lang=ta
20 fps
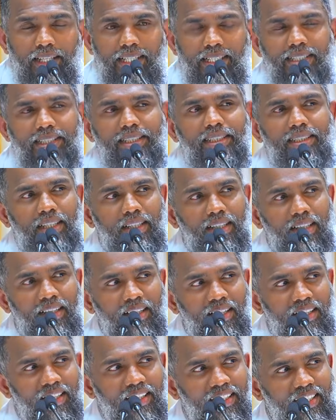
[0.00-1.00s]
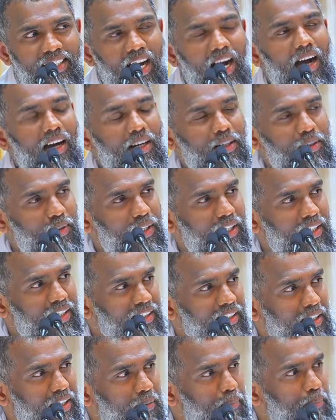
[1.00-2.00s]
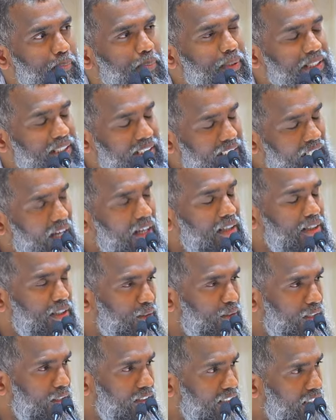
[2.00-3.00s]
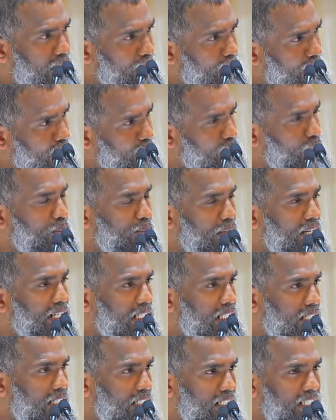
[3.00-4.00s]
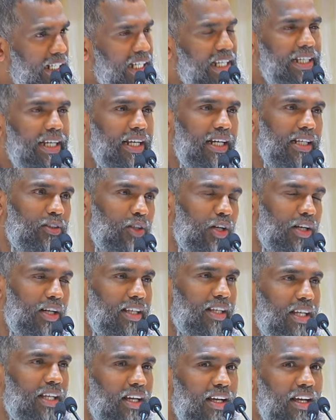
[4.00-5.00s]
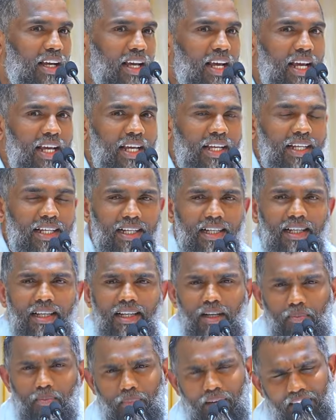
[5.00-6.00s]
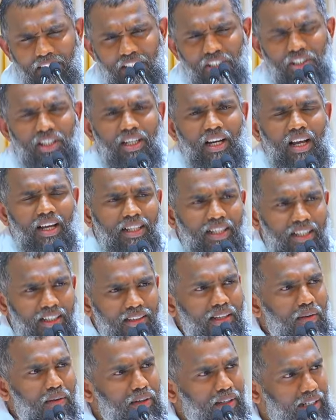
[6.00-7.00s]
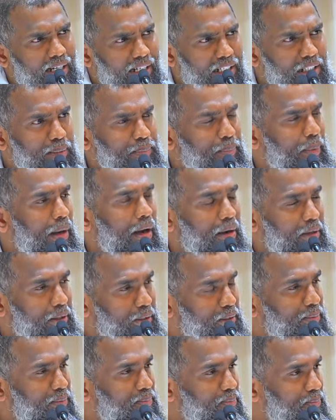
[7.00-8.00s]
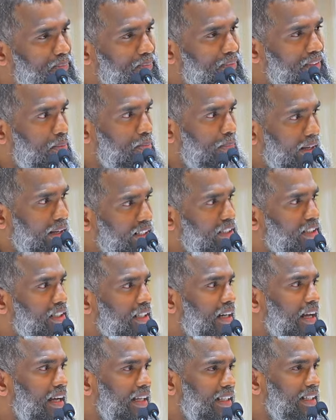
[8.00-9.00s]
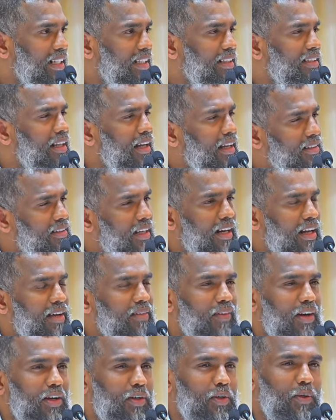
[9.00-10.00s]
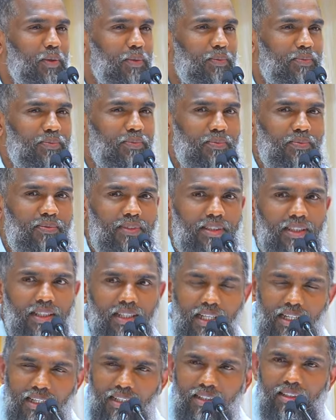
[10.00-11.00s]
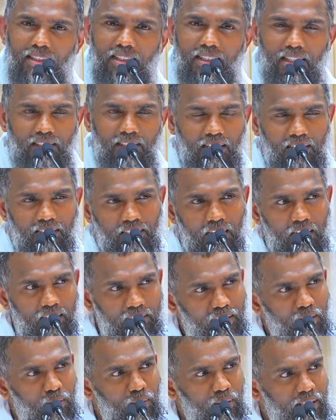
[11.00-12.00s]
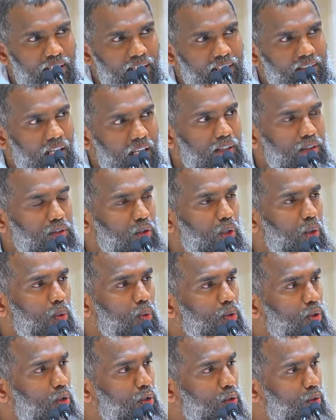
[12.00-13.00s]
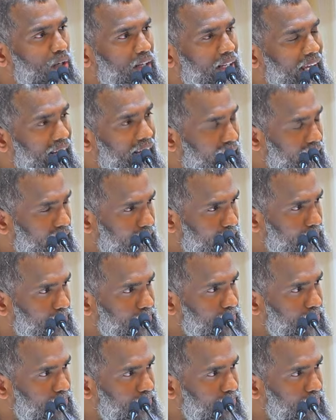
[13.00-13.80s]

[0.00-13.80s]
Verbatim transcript: இச்சை யாருடையது பிசாசனுடையது இதை மட்டும் மைண்ட்ல நீங்க என்ன சொல்றீங்க இல்ல இல்ல மனுஷனா இருந்து அவன் கண் பார்க்கும் மனுஷனா இருந்து அதெல்லாம் வரும் இல்ல இங்க தான் சாத்தனுடைய தந்திரம் உங்களுக்குள்ள ஏறிட்டு